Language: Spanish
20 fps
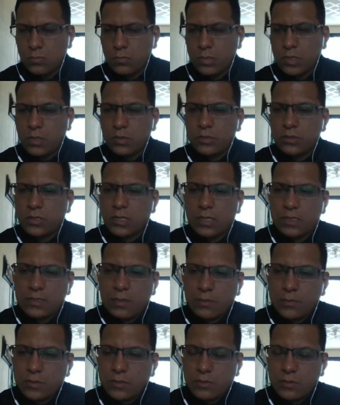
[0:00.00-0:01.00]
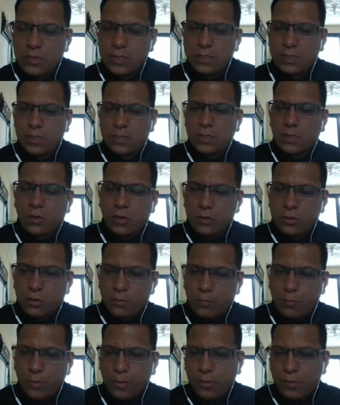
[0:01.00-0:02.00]
Bueno, si le estamos, este, se corta
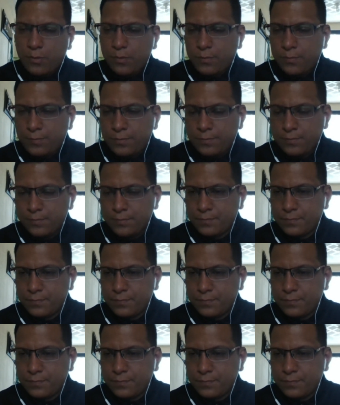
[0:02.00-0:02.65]
un poco.